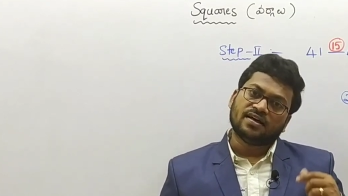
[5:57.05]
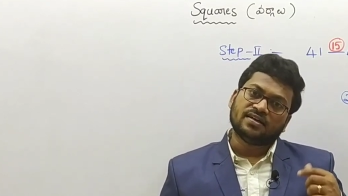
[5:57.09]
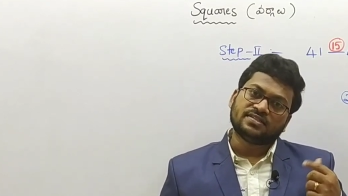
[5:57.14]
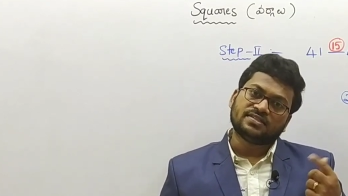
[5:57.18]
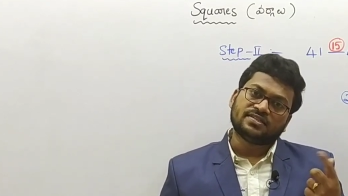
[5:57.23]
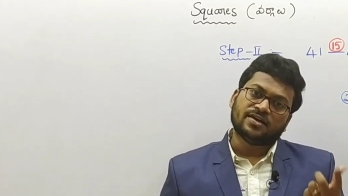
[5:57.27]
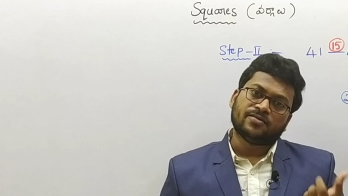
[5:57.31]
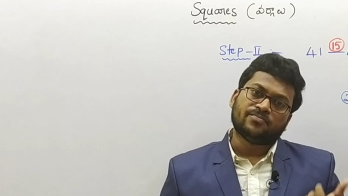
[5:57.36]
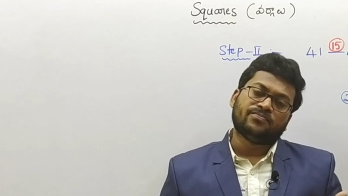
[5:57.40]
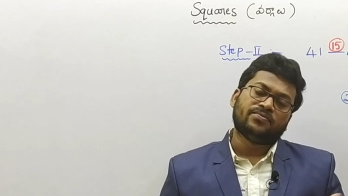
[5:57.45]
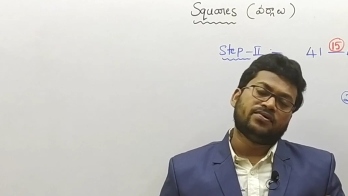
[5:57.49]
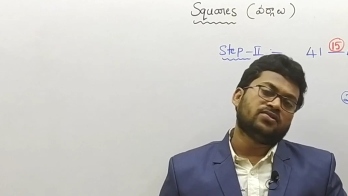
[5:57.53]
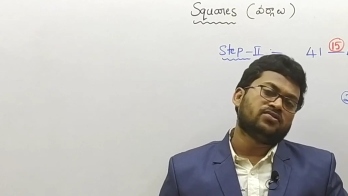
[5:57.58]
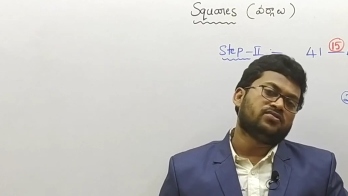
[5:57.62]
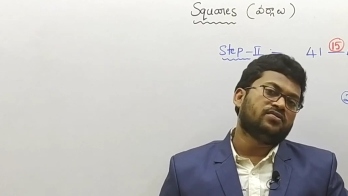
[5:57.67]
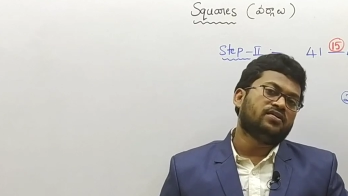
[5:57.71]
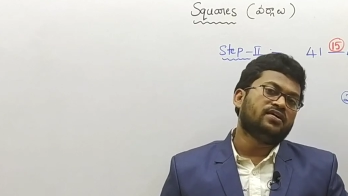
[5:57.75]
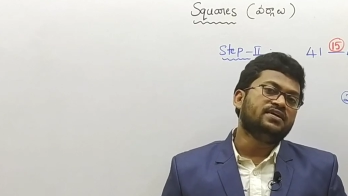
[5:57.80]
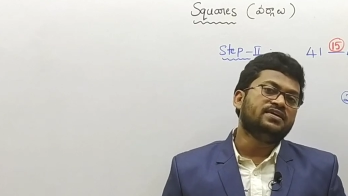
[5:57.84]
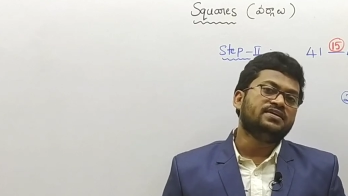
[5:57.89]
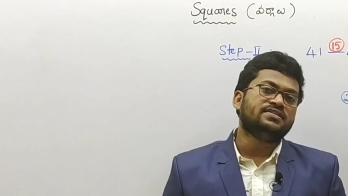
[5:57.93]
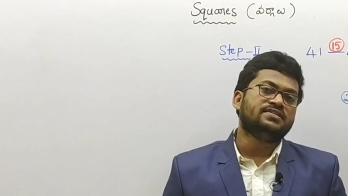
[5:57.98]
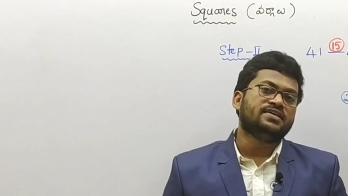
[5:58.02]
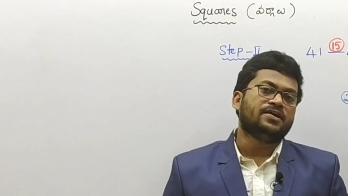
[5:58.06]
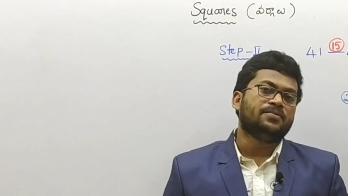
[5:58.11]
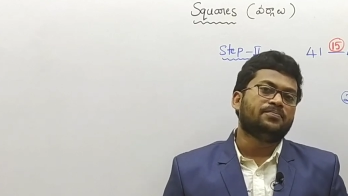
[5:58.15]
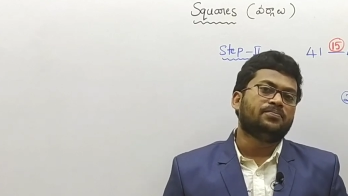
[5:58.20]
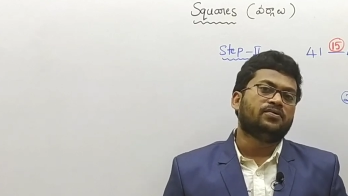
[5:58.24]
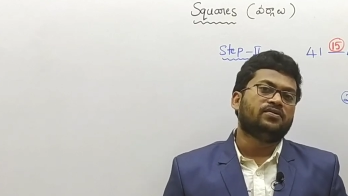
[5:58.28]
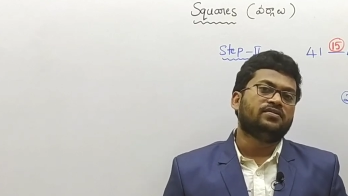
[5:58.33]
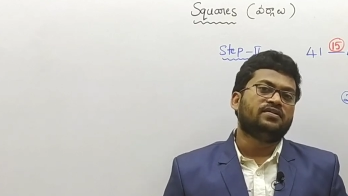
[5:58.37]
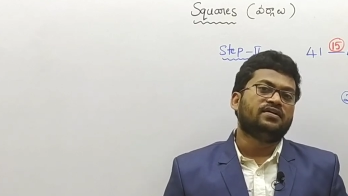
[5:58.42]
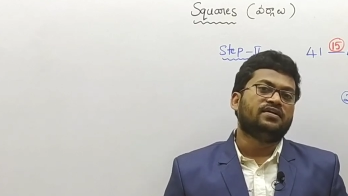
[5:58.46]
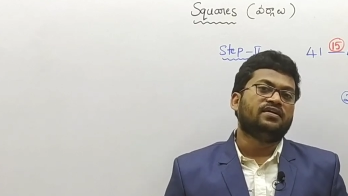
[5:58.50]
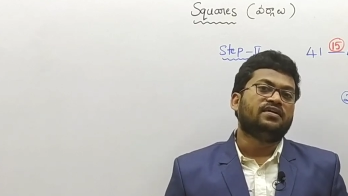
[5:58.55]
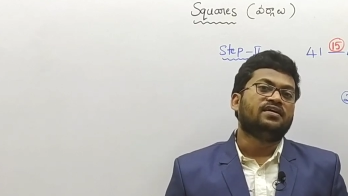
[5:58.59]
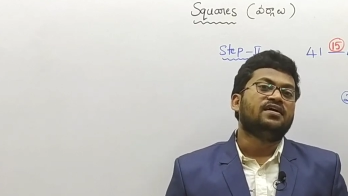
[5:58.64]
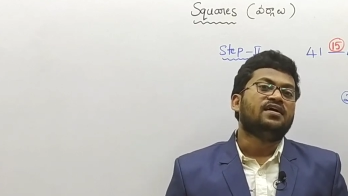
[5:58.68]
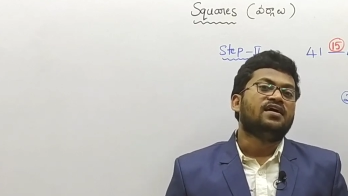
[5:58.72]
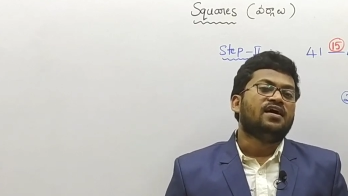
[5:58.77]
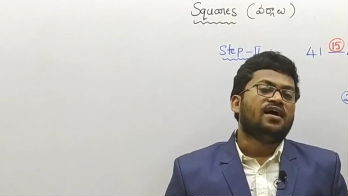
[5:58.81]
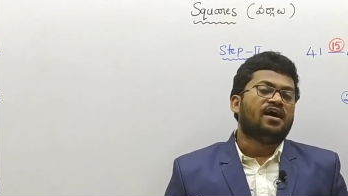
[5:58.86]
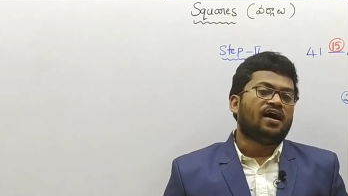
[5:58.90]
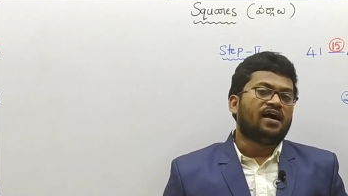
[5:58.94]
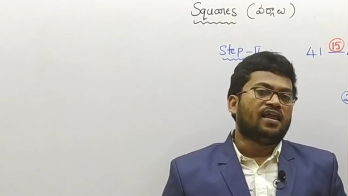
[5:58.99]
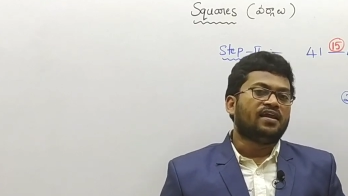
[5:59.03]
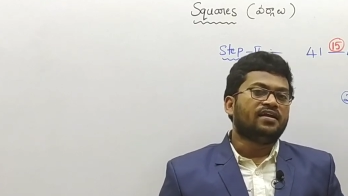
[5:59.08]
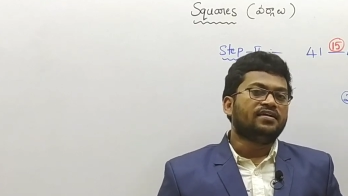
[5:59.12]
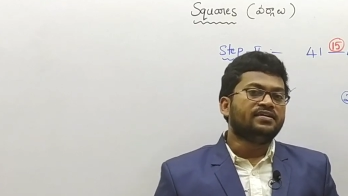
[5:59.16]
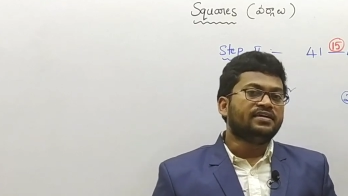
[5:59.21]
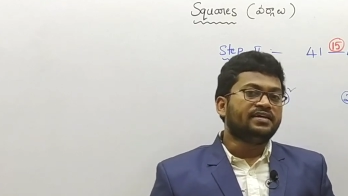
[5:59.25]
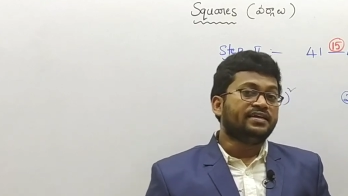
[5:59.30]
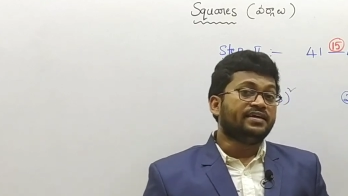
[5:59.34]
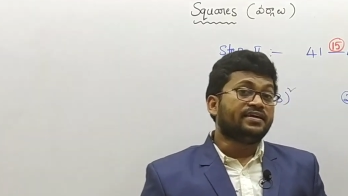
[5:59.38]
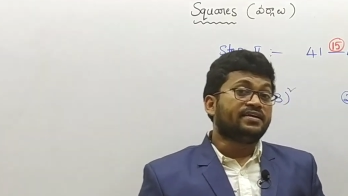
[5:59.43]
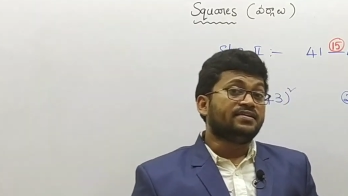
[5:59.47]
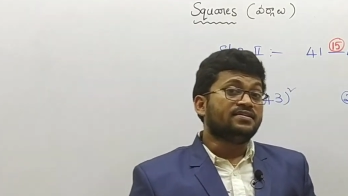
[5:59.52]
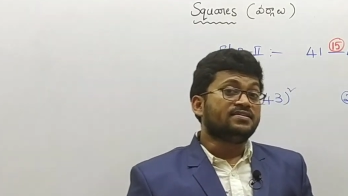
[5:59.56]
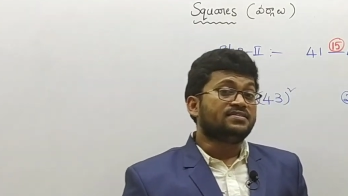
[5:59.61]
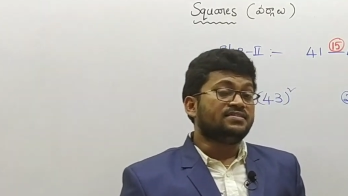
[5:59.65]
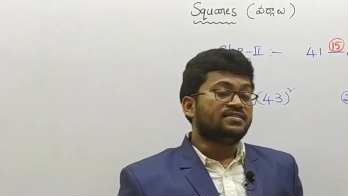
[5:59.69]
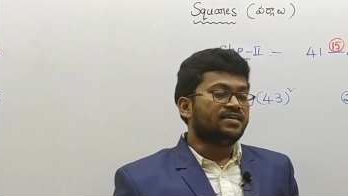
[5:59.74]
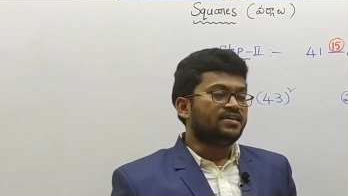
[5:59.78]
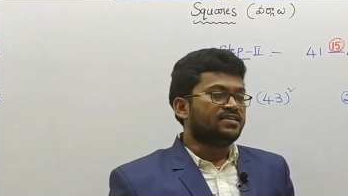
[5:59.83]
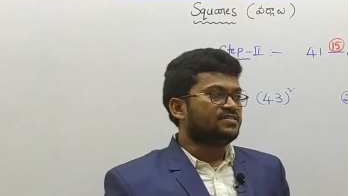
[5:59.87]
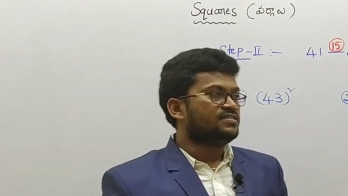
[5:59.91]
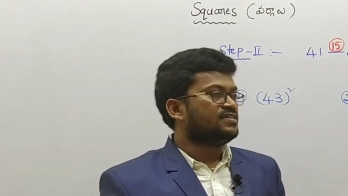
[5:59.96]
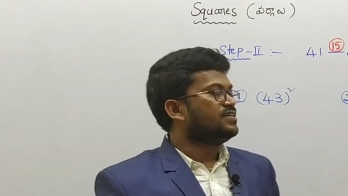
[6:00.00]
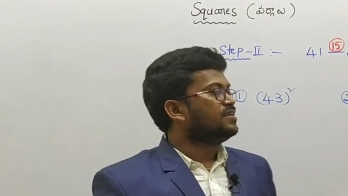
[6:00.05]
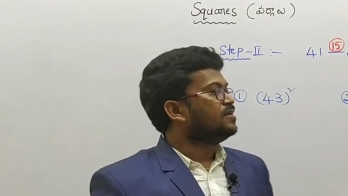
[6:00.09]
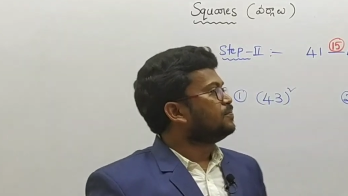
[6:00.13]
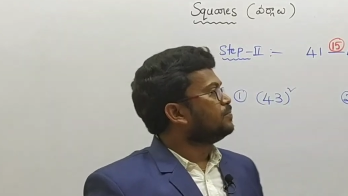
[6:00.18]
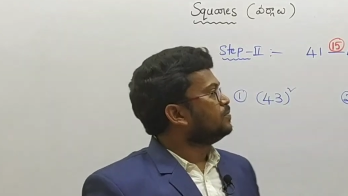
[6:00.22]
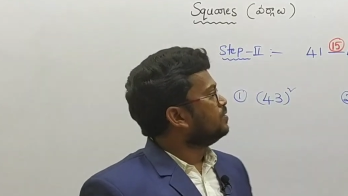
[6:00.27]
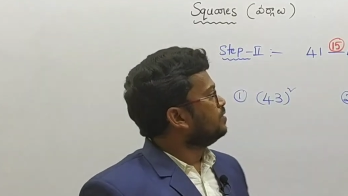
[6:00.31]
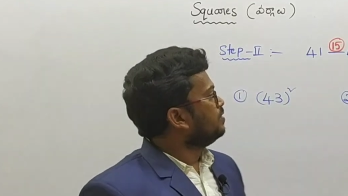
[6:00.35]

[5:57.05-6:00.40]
స్టెప్ వన్ కూడా ఈజీ అయిపోద్దండి అలాంటి టెక్నిక్స్ నేర్చేటప్పుడు